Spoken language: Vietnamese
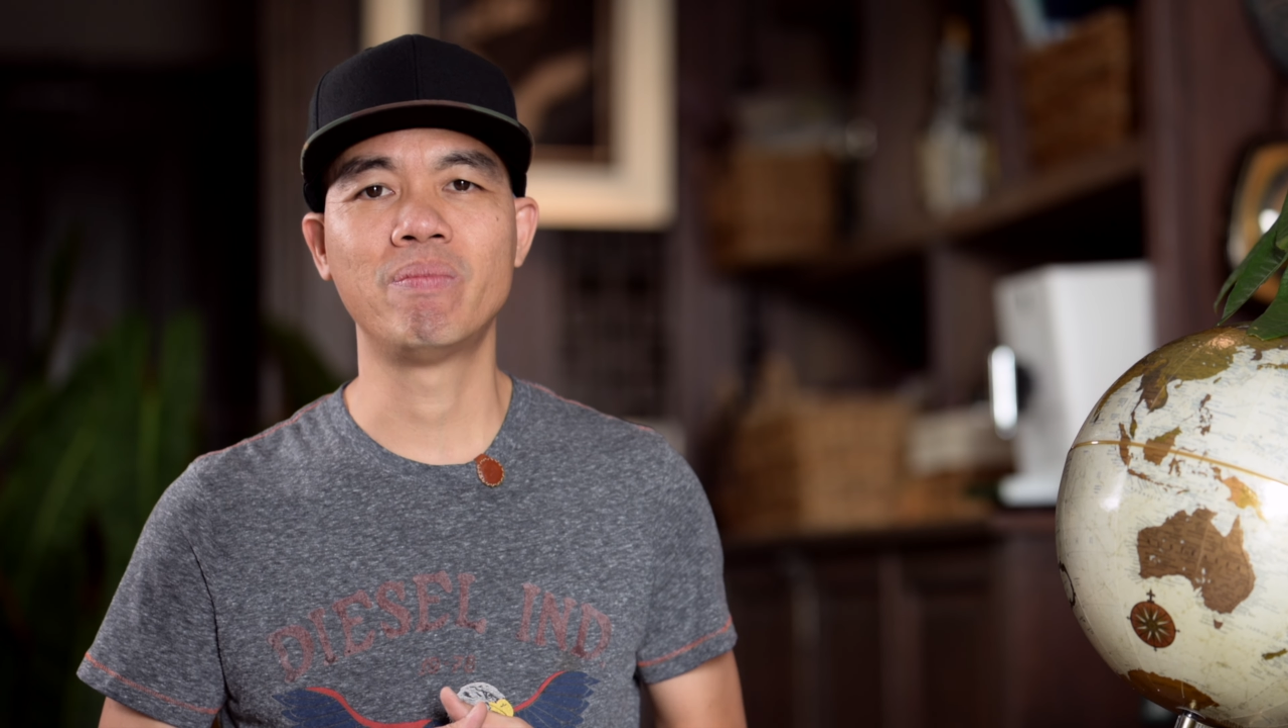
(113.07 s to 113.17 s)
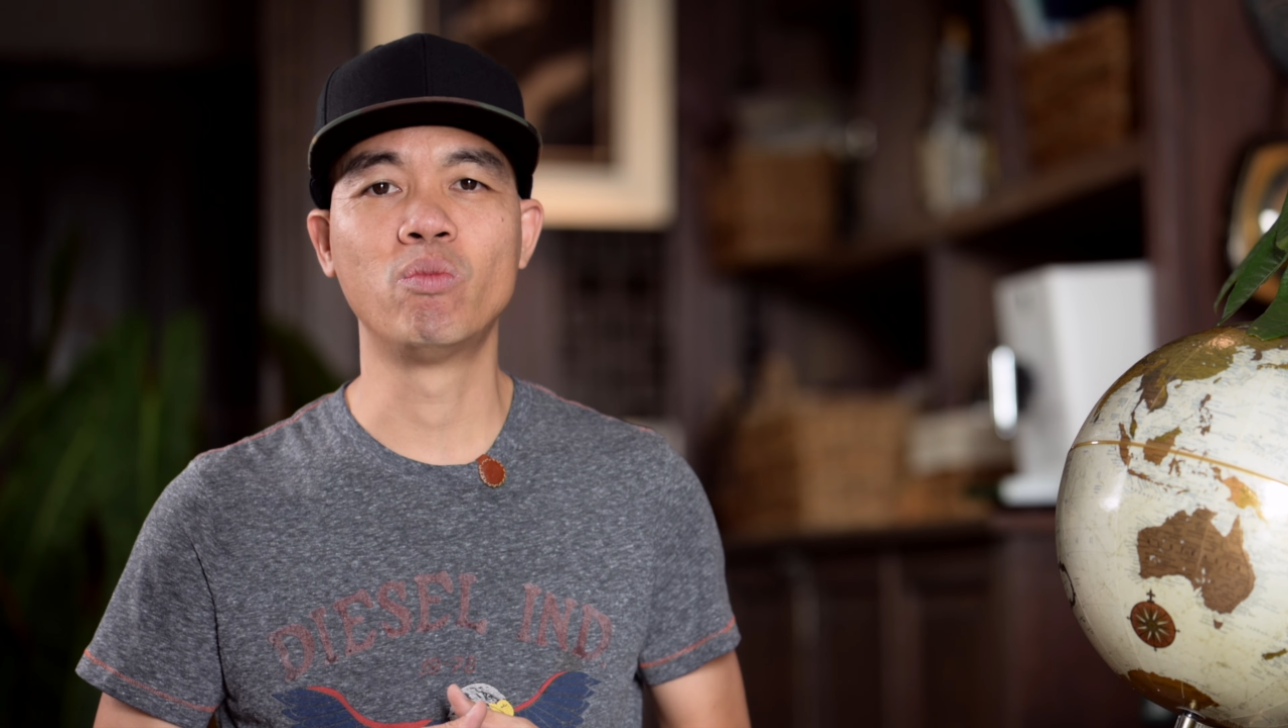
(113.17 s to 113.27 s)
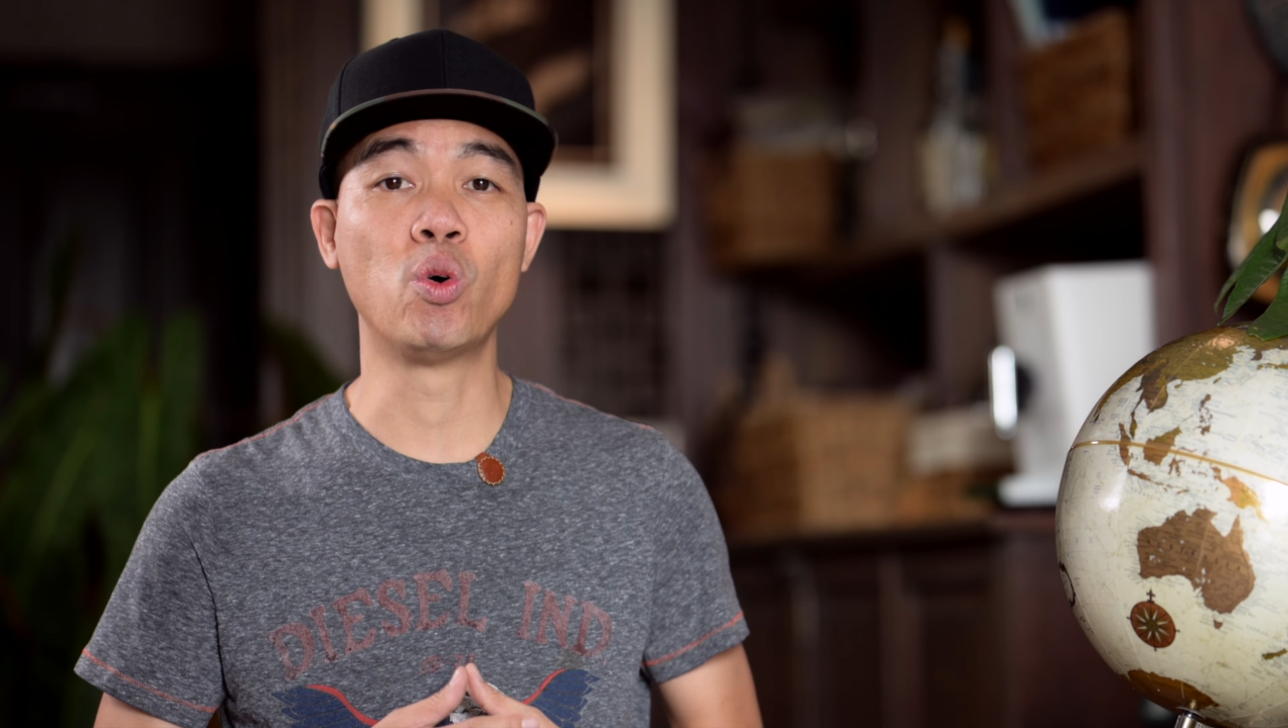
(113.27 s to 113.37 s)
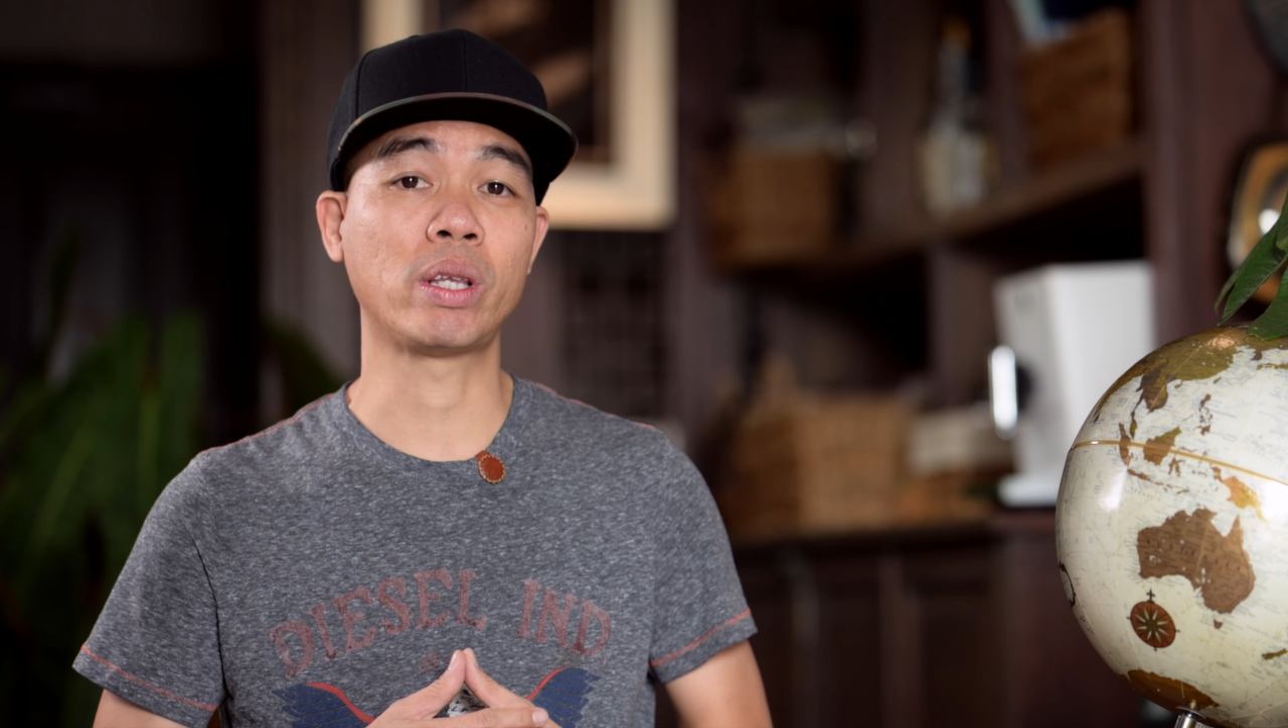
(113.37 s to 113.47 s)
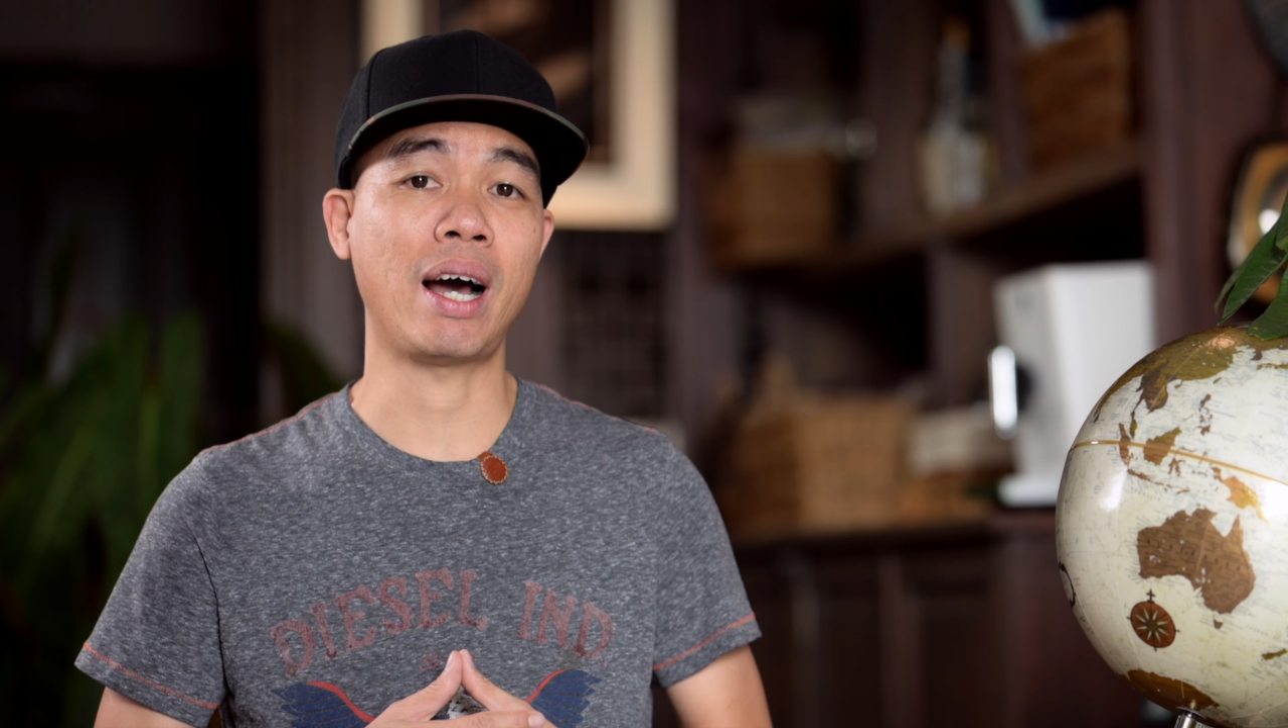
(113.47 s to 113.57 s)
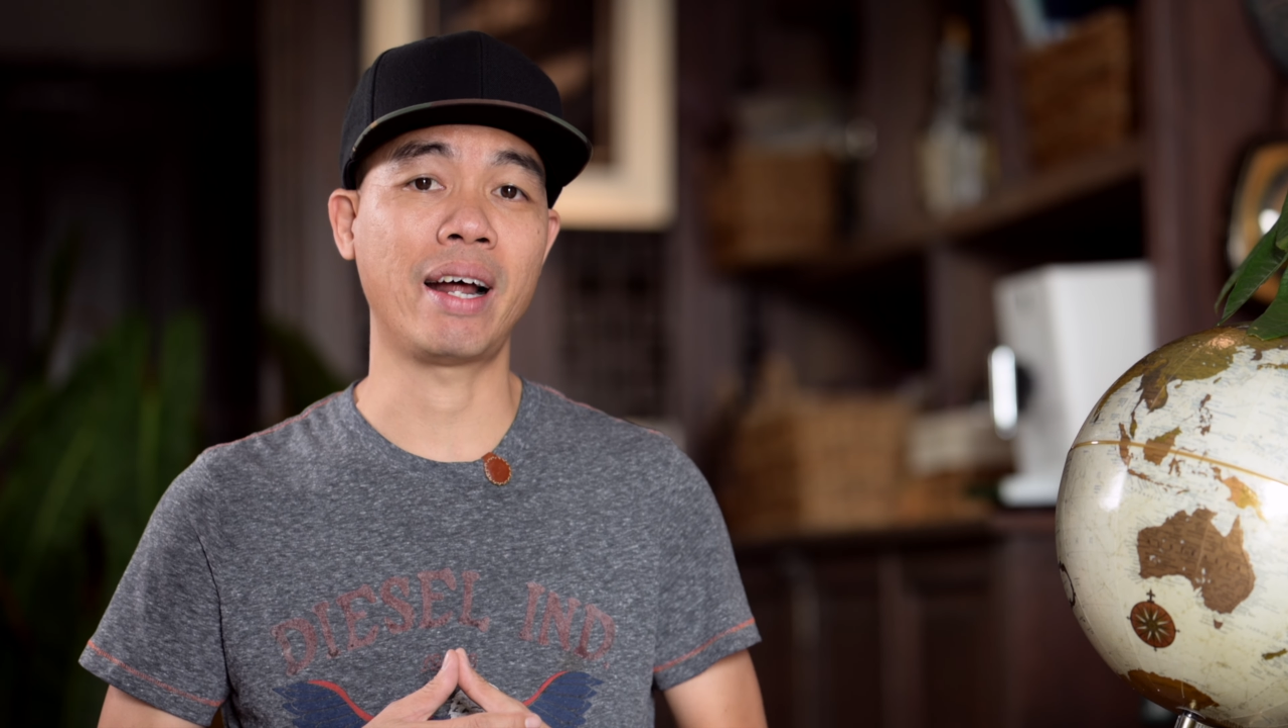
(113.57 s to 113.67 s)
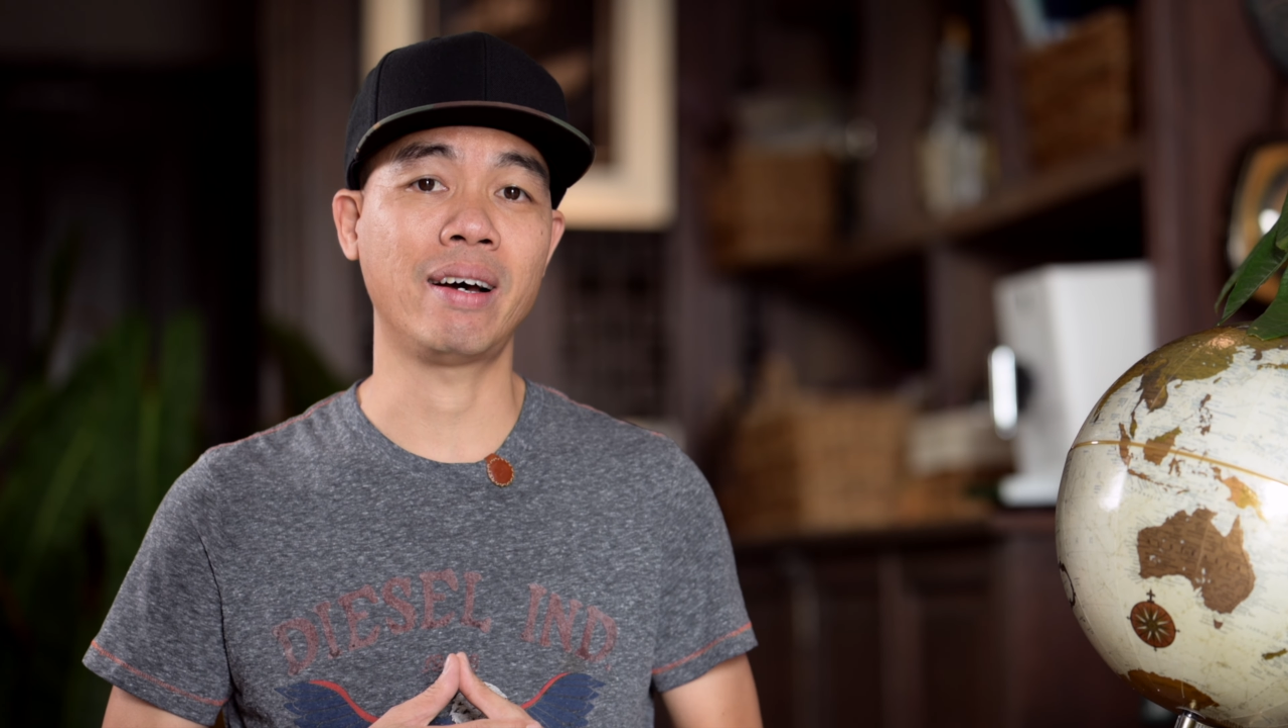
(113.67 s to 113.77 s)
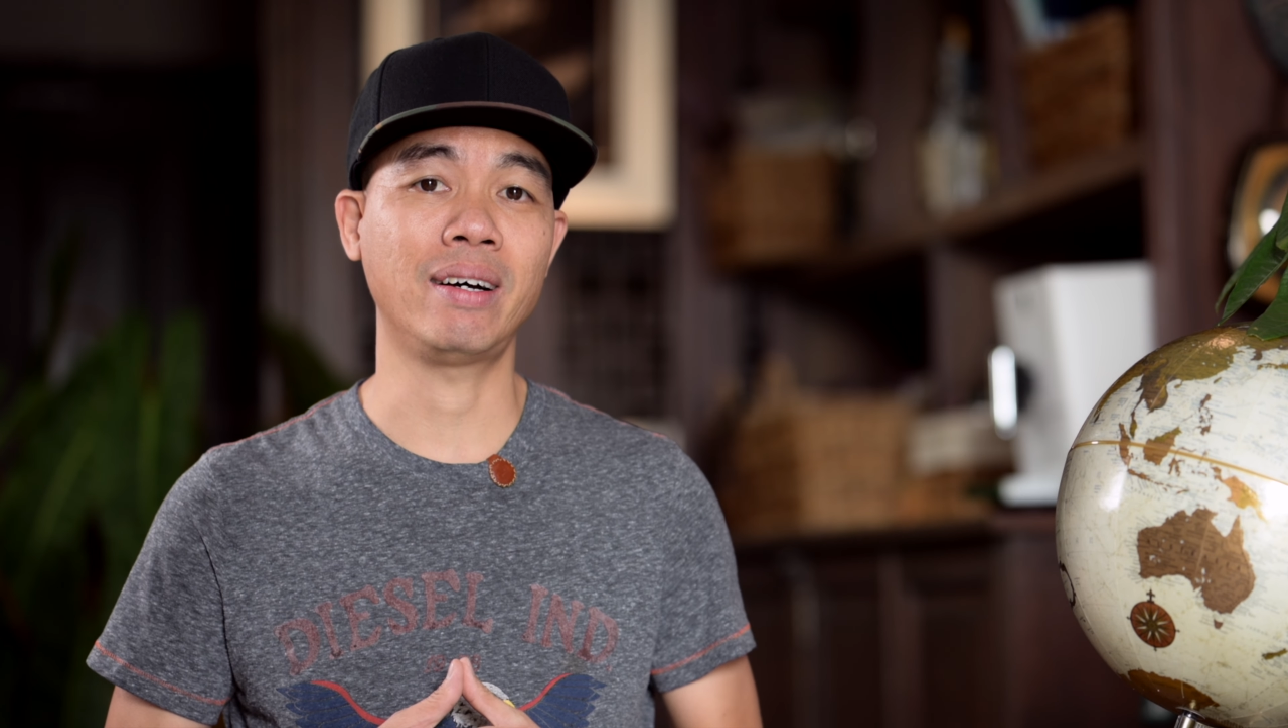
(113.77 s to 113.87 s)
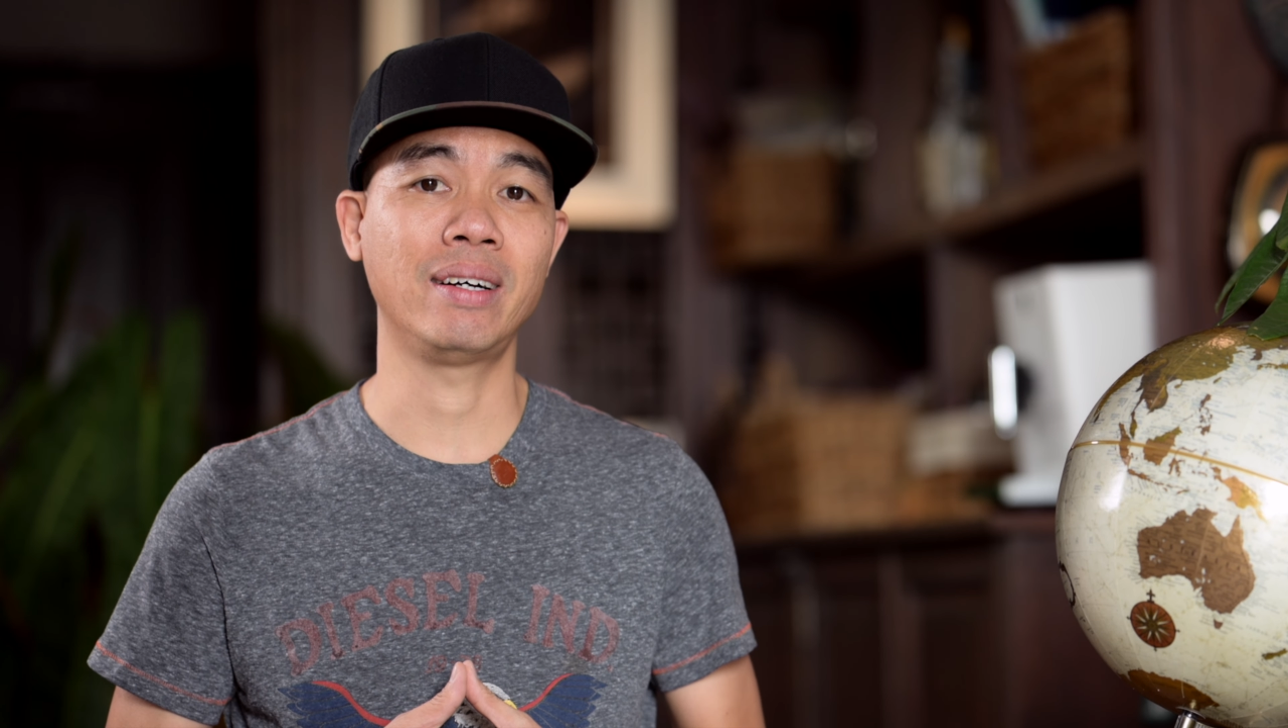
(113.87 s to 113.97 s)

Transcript: vua thợ đó.